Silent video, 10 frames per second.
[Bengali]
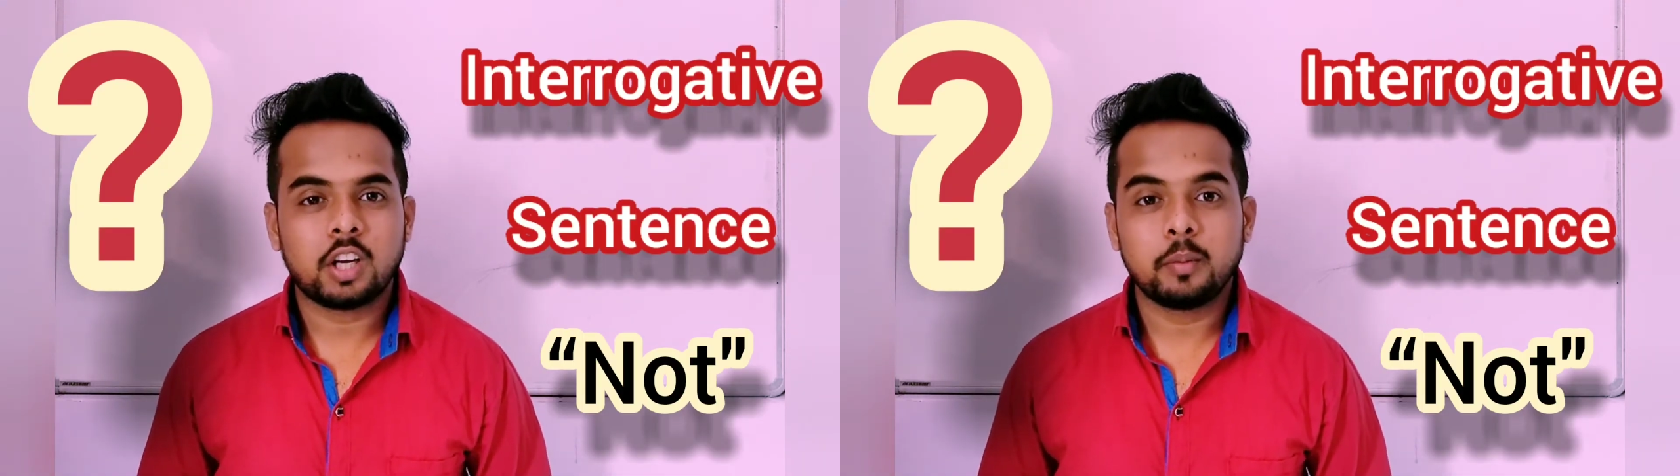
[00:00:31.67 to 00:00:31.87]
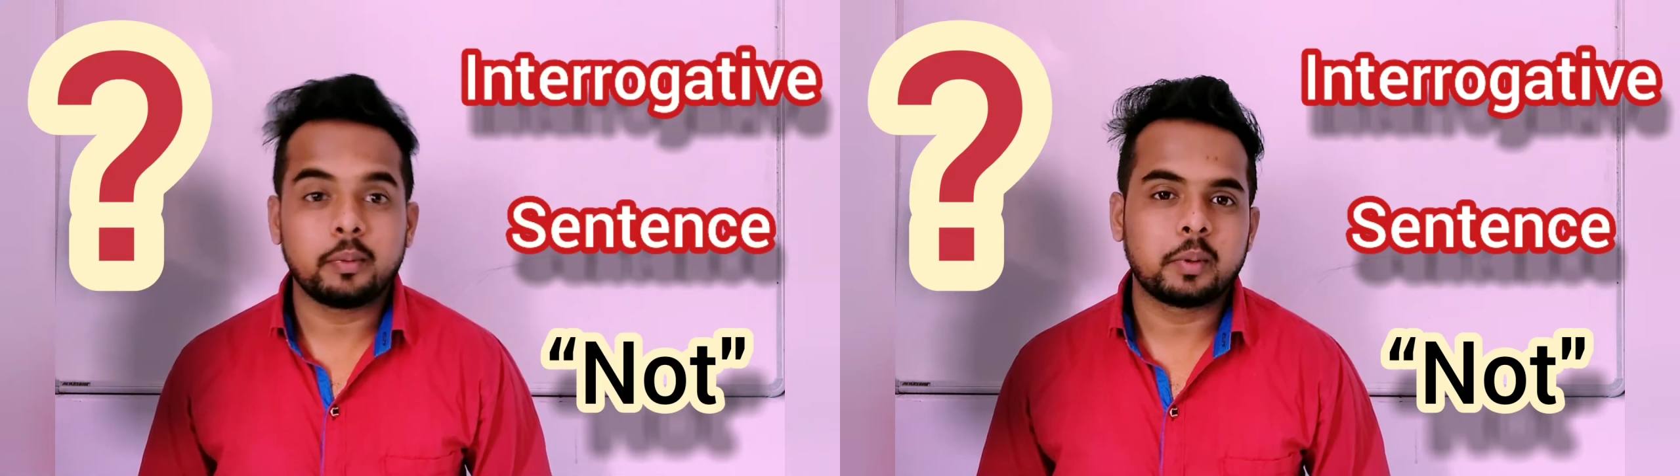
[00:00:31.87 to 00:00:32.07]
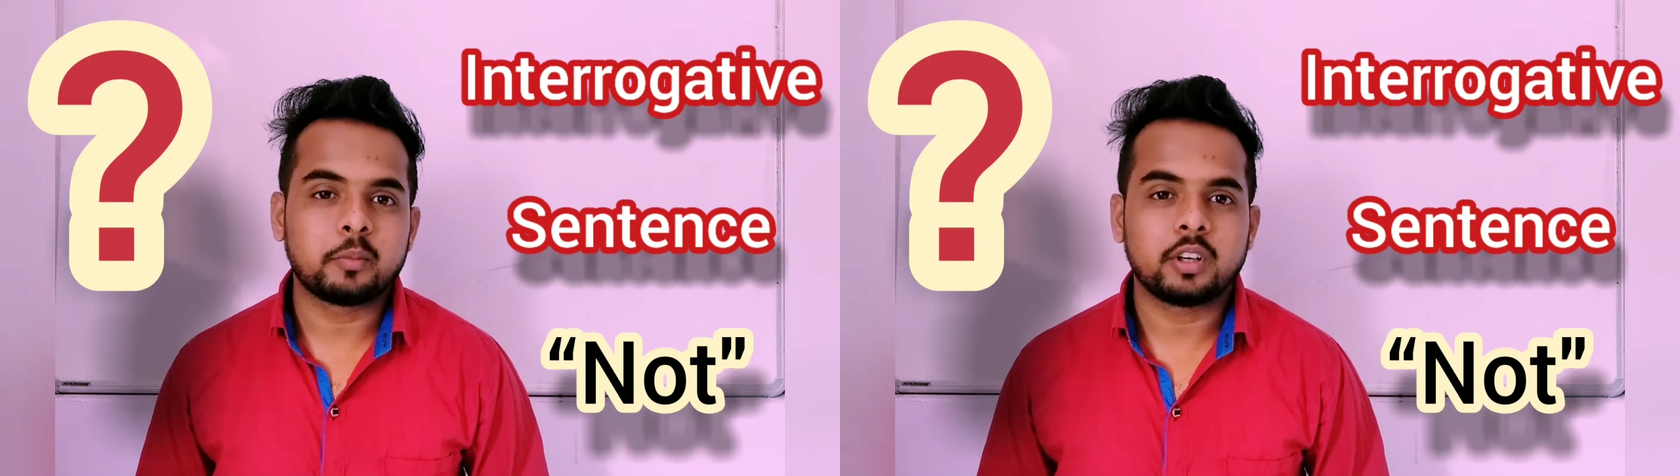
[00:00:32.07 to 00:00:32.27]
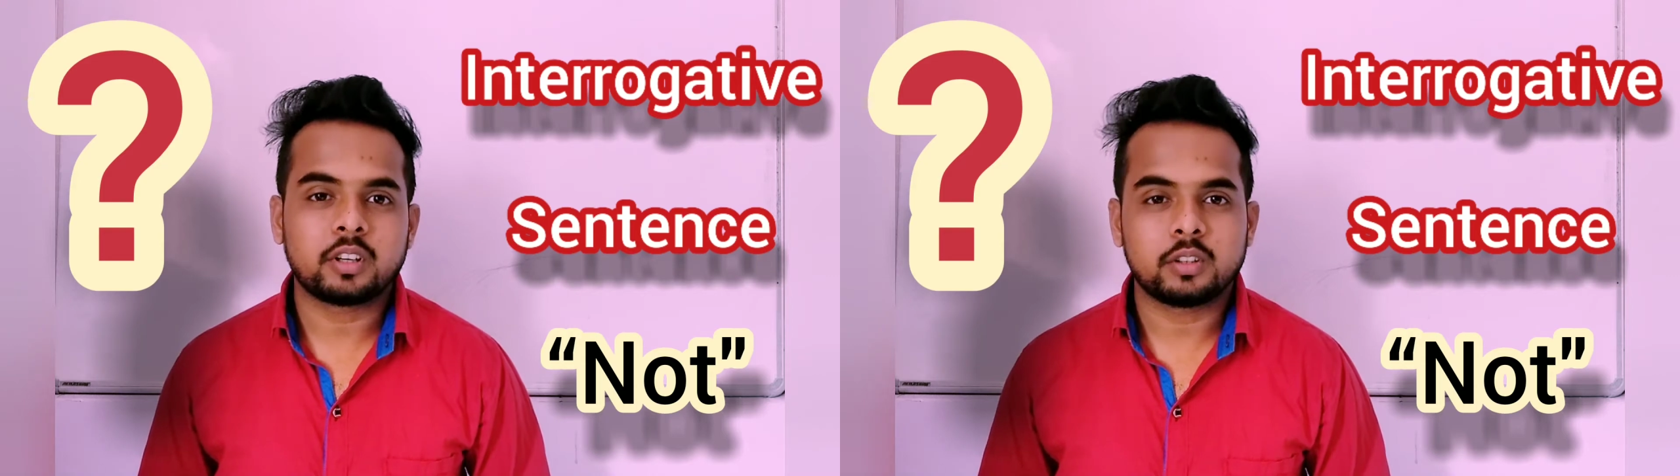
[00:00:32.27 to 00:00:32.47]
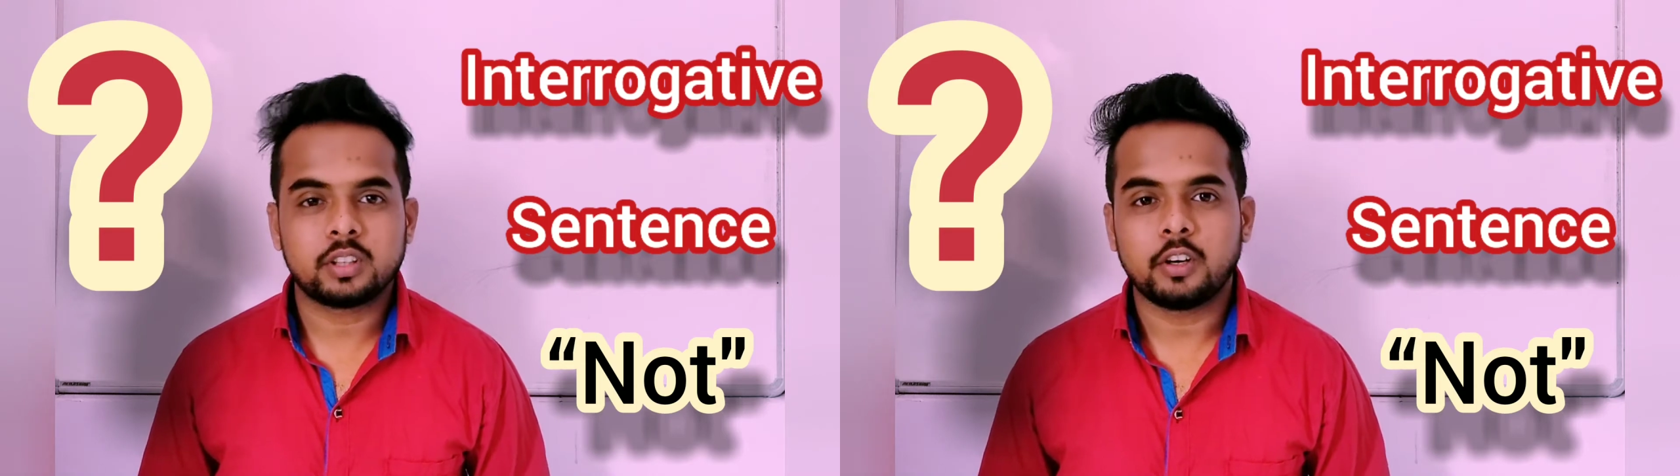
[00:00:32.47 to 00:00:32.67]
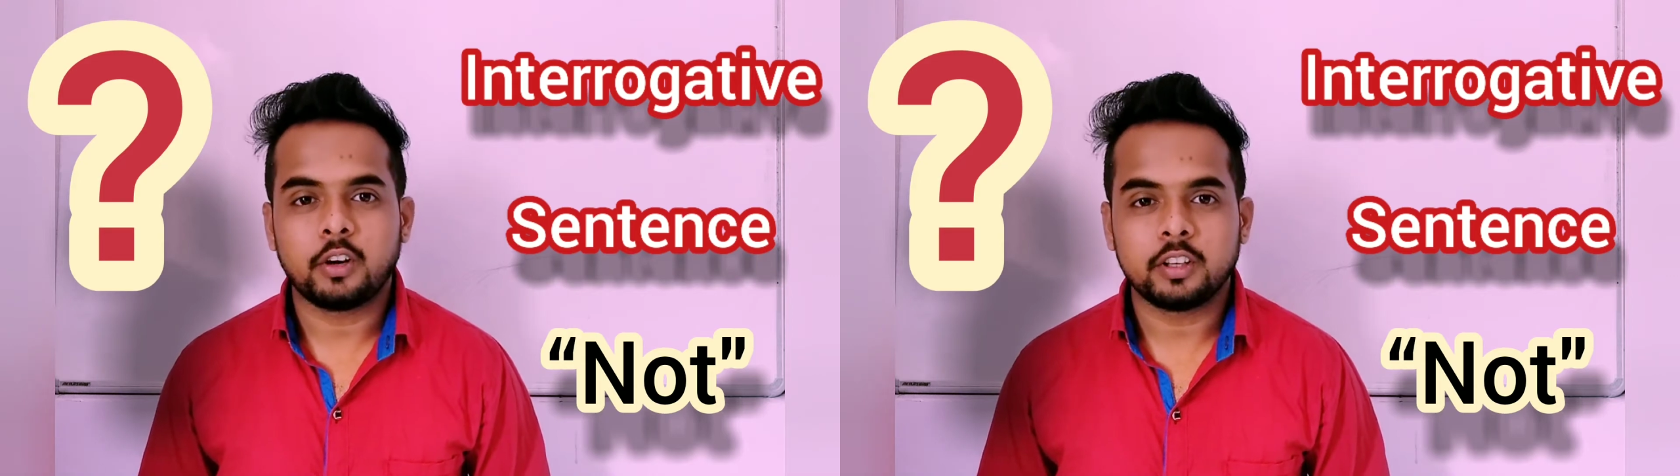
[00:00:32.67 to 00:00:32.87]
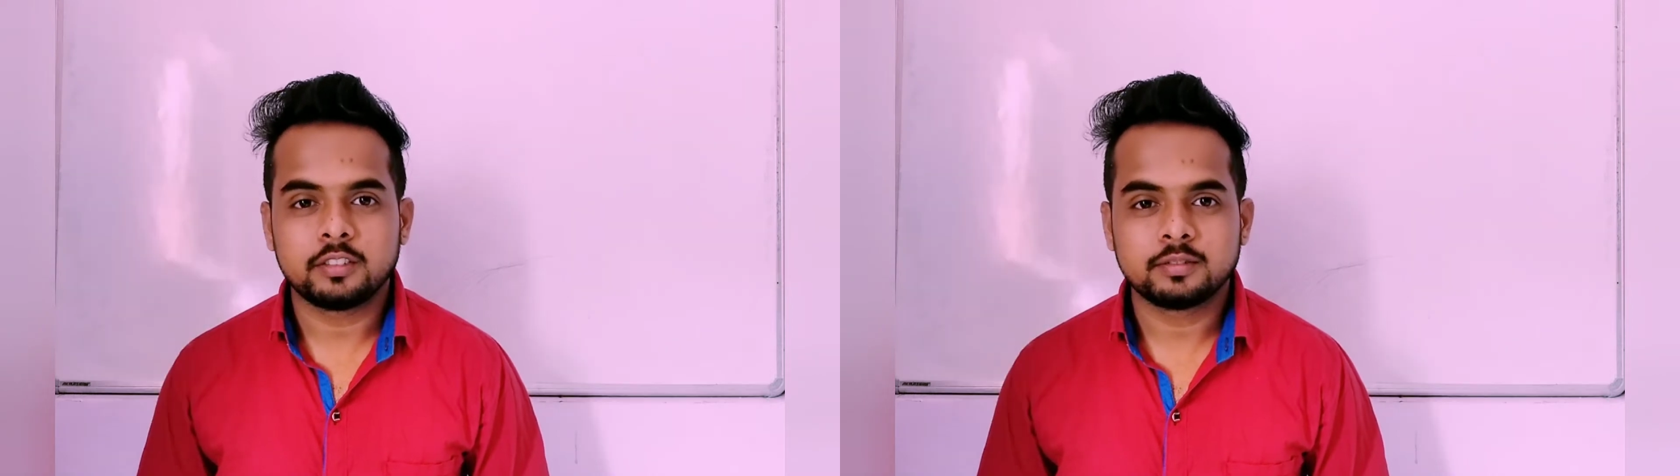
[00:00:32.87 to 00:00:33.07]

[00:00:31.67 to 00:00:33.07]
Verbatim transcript: কিভাবে ব্যবহার করতে হয়